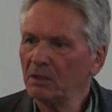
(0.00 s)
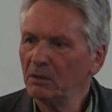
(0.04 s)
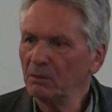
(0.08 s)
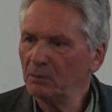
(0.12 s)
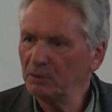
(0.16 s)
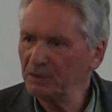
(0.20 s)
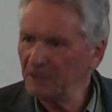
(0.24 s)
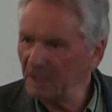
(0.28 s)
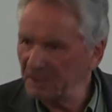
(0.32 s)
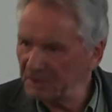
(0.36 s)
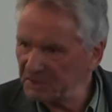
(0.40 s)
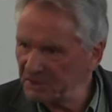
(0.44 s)

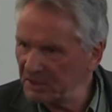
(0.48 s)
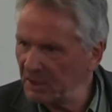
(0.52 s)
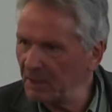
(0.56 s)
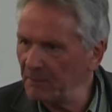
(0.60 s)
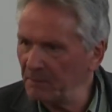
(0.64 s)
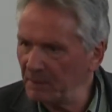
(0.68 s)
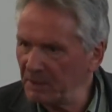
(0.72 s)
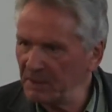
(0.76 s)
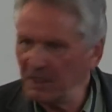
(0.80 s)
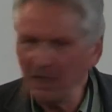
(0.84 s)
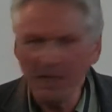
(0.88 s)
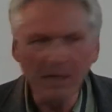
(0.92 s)
Und das
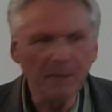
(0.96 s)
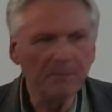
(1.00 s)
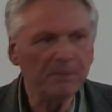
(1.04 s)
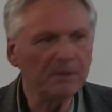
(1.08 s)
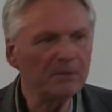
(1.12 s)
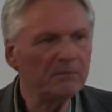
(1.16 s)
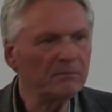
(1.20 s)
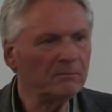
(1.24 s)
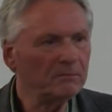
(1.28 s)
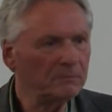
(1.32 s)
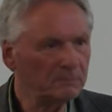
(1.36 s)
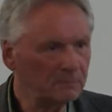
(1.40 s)
kann man
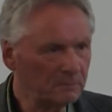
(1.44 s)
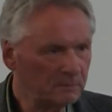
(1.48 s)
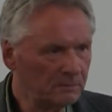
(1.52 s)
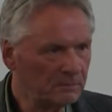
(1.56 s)
eben